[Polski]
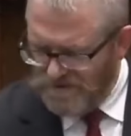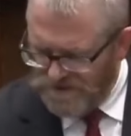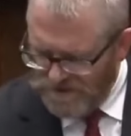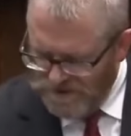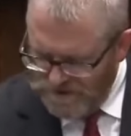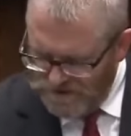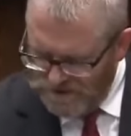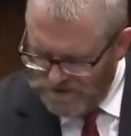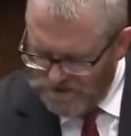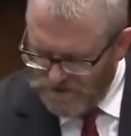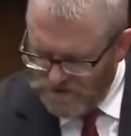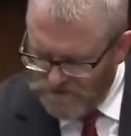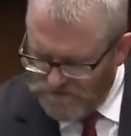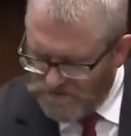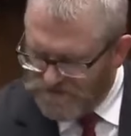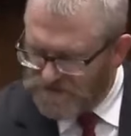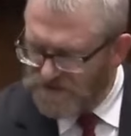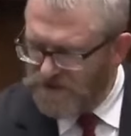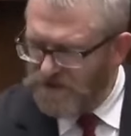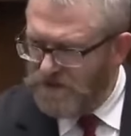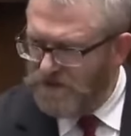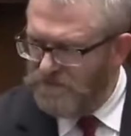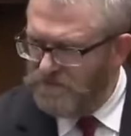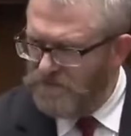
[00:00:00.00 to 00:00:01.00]
i tu w
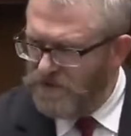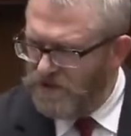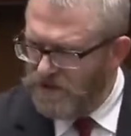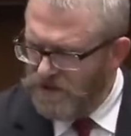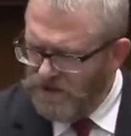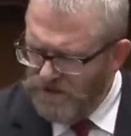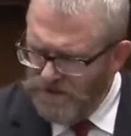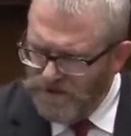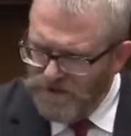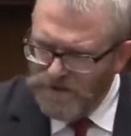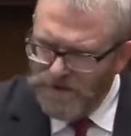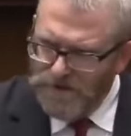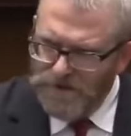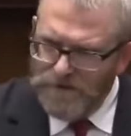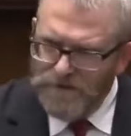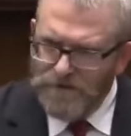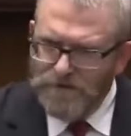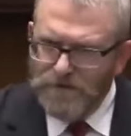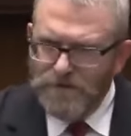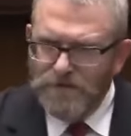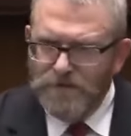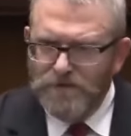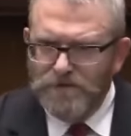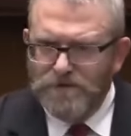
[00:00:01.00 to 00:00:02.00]
Sejmie,
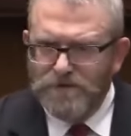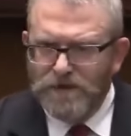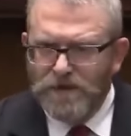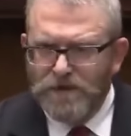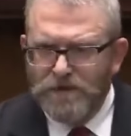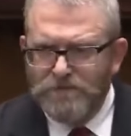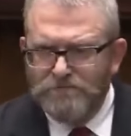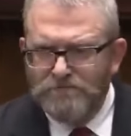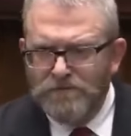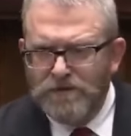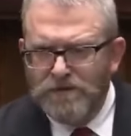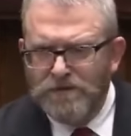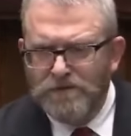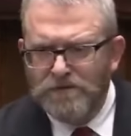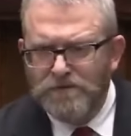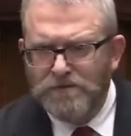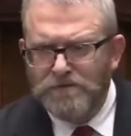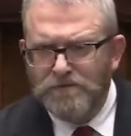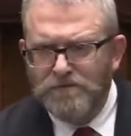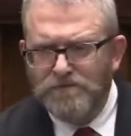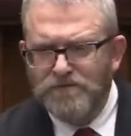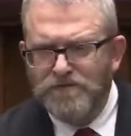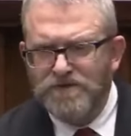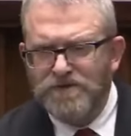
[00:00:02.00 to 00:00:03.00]
i tam
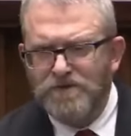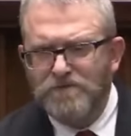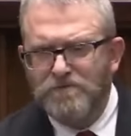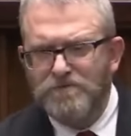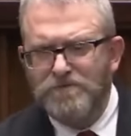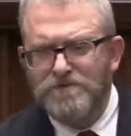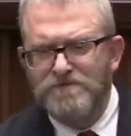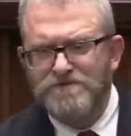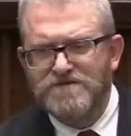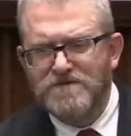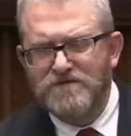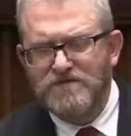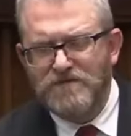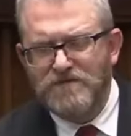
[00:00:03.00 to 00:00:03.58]
przy ulicy